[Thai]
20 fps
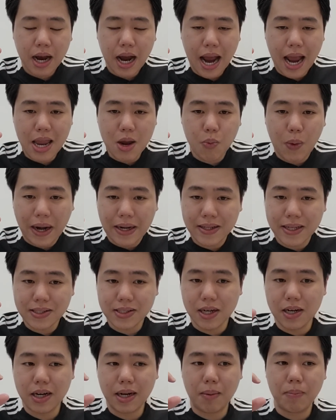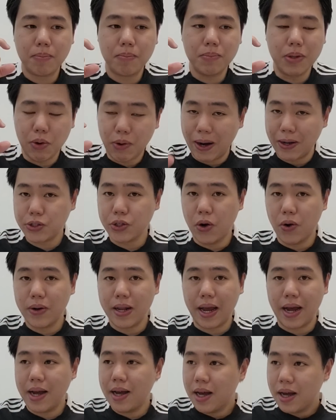ไอ้วันที่เจอกับนิวคาสเซิล
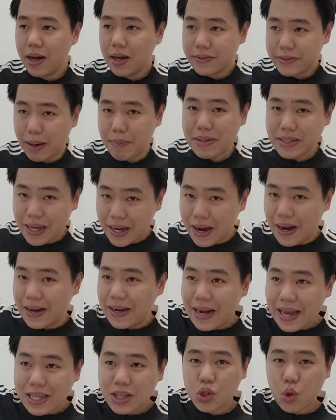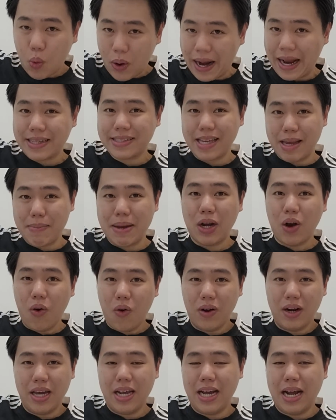เนี่ยซาบิเซอร์เล่นตัวคาเซเมโล
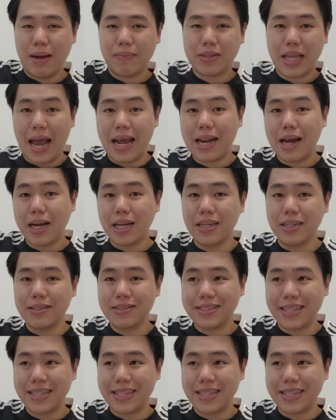เลยนะครับ แต่นั่นคือ